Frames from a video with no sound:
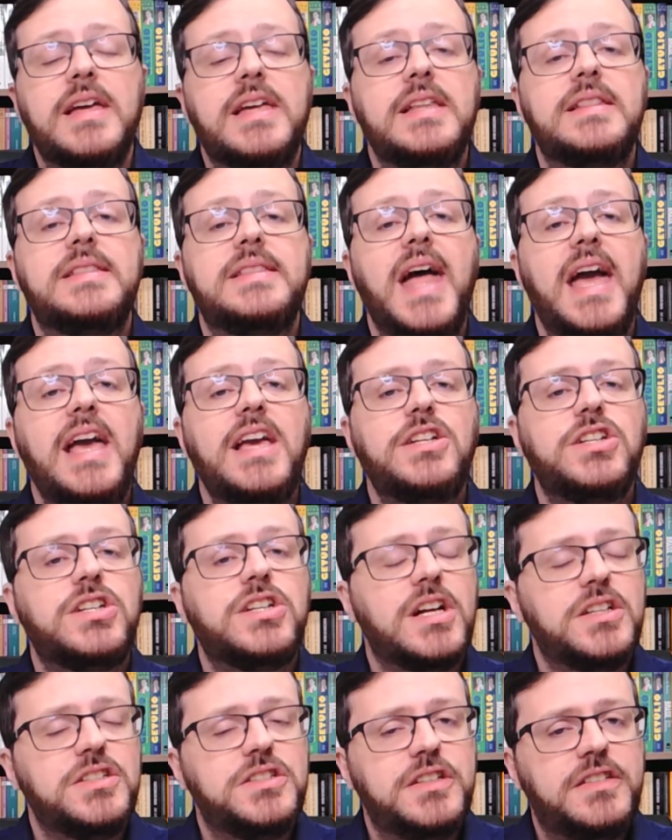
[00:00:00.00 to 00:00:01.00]
que
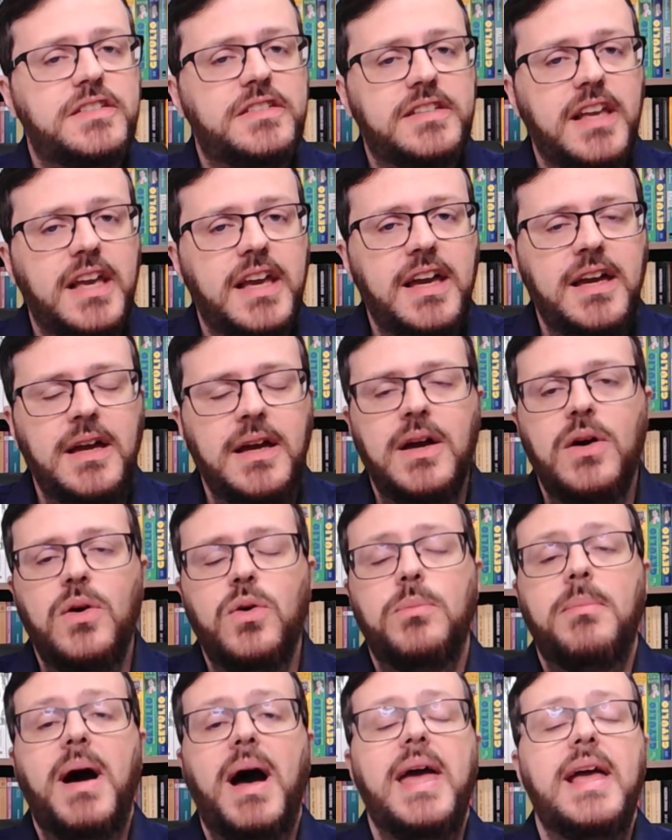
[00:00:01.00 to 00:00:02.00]
deixa de ser
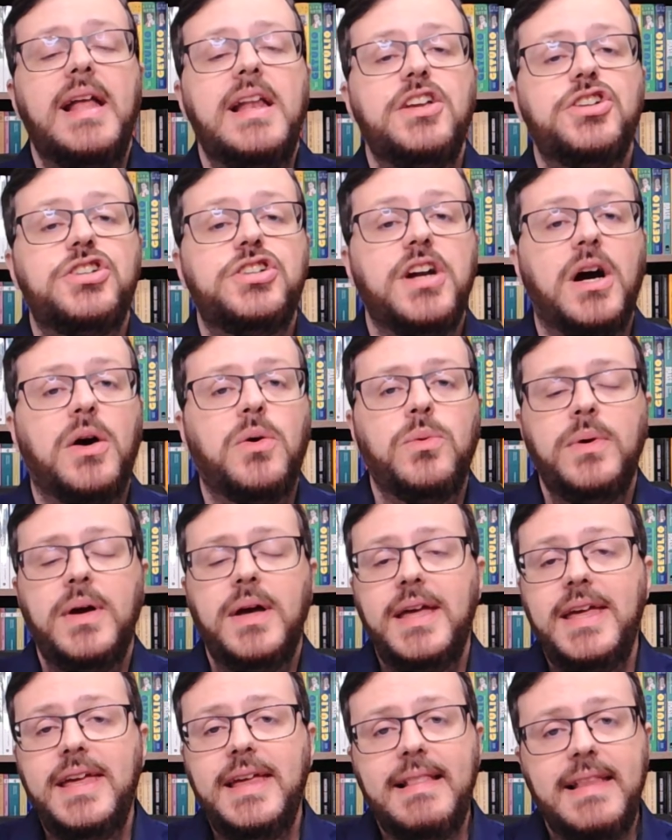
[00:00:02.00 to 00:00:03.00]
uma religião
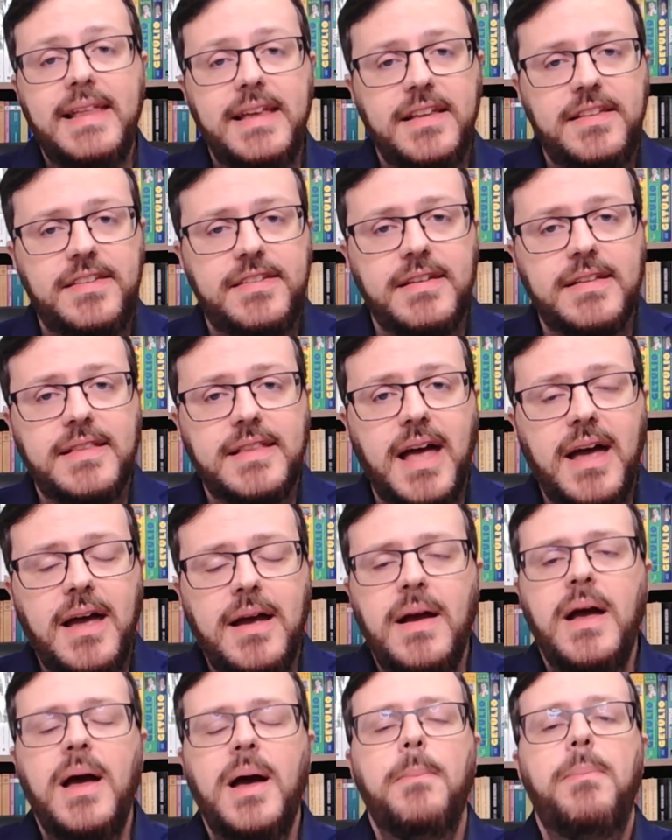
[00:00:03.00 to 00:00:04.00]

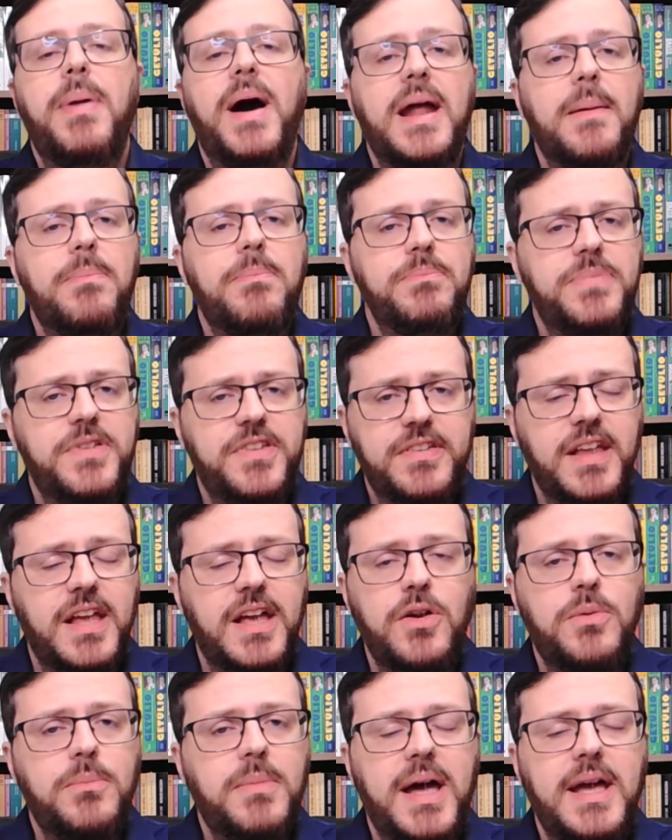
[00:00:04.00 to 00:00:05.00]
ilícita para
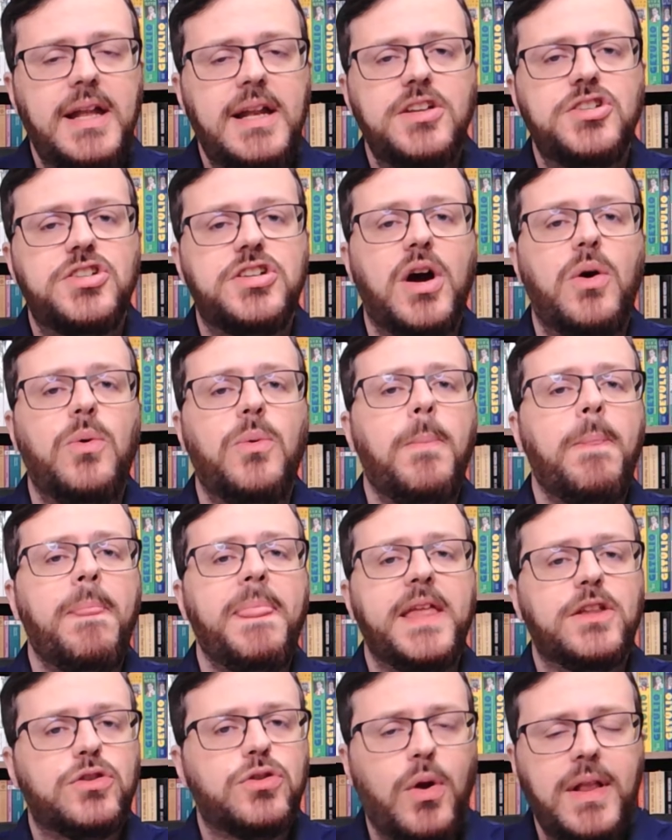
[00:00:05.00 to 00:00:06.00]
ser uma religião
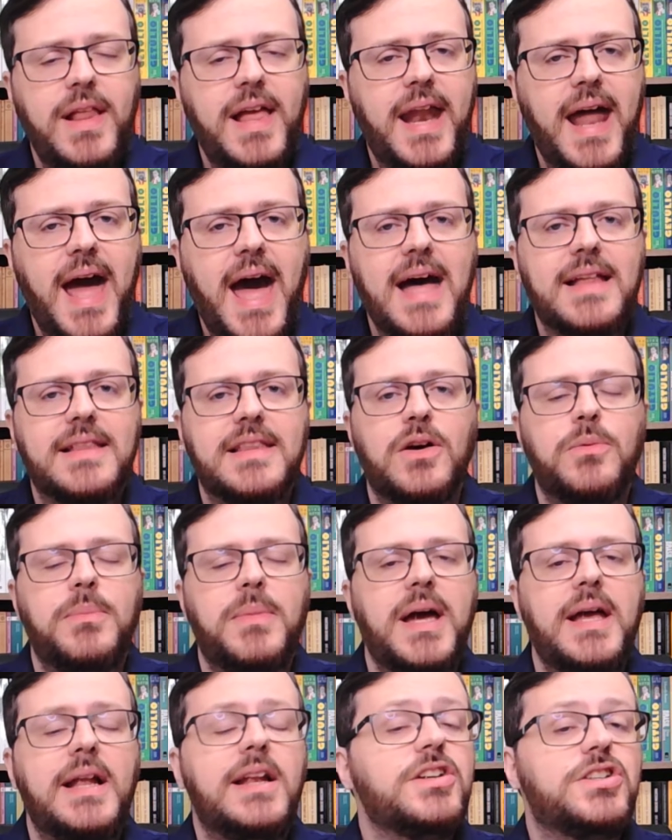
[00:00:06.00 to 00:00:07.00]
tolerada,
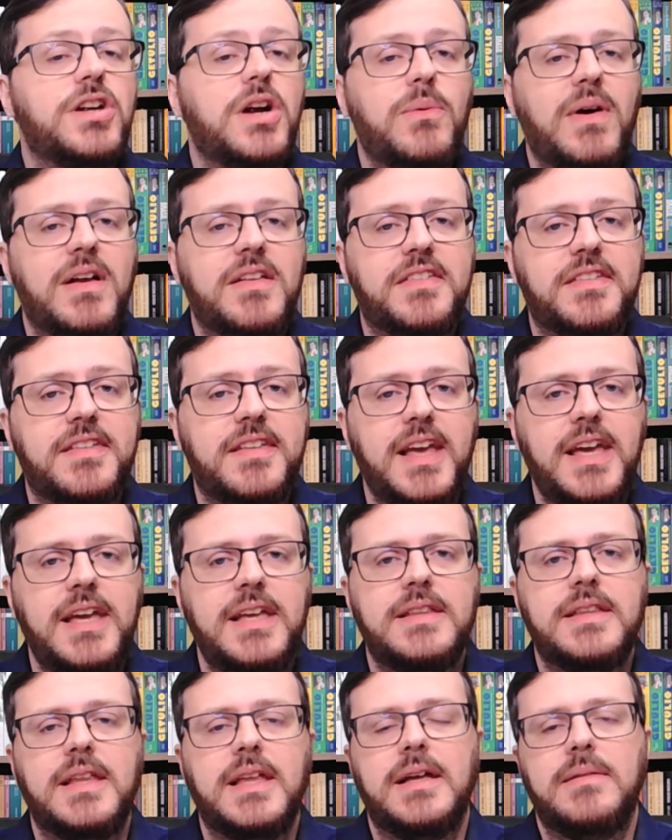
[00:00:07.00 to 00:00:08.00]
uma religião
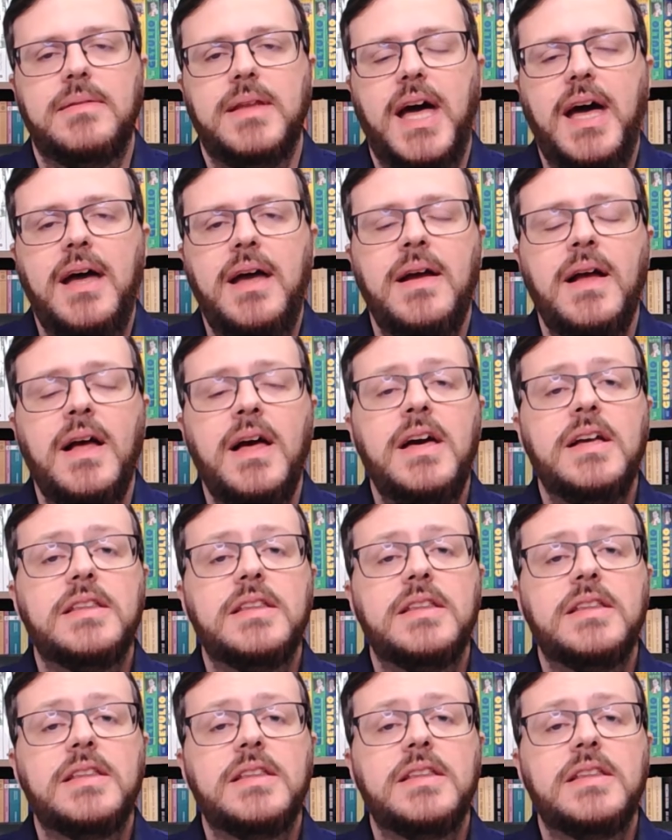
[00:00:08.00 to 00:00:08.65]
aceita. Né?